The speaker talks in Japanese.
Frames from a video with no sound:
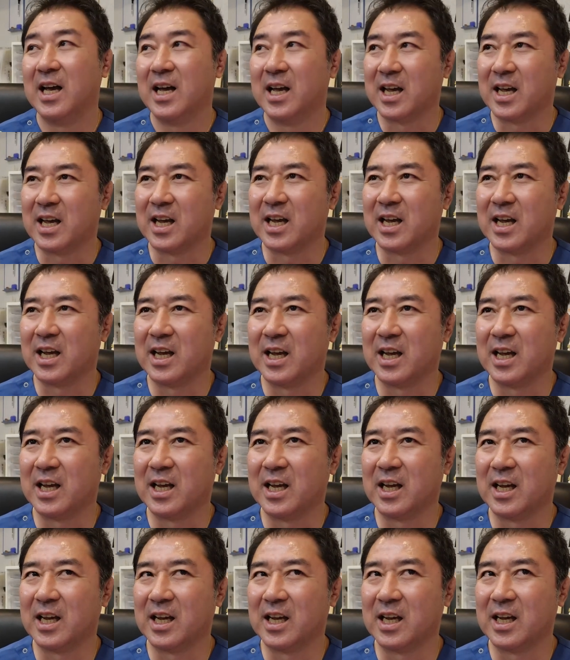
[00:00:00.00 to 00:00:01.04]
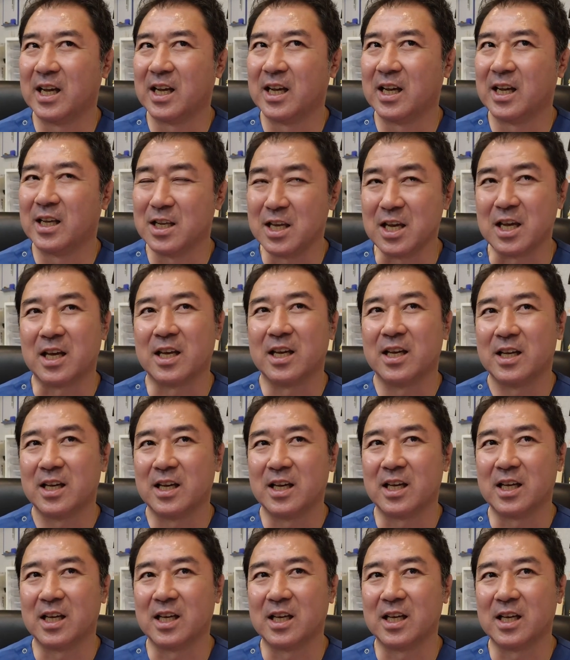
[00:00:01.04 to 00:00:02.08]
えー、に、
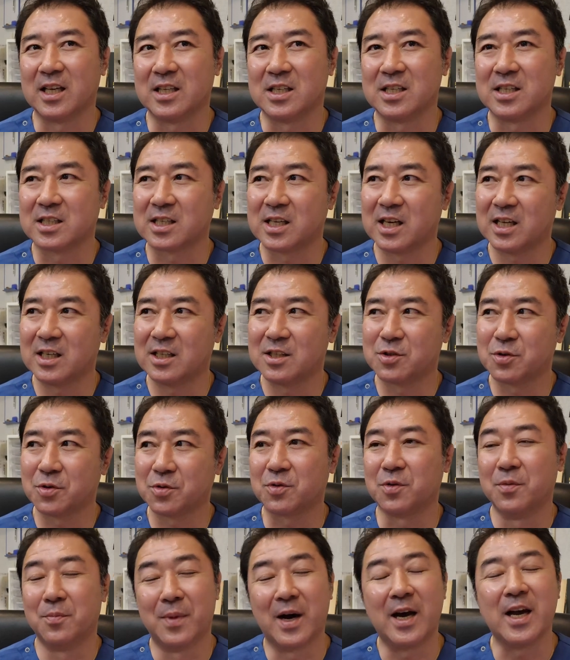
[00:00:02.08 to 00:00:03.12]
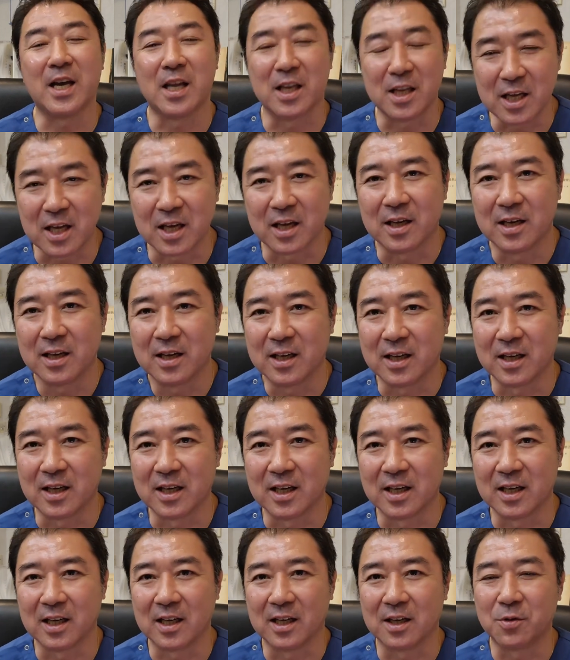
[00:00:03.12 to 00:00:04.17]
えー、時間ちょっと前に、
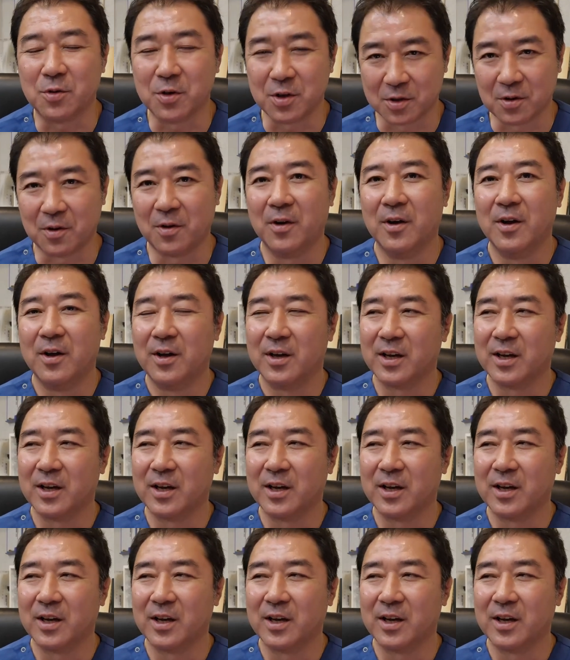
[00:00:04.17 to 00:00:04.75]
えー、来いと、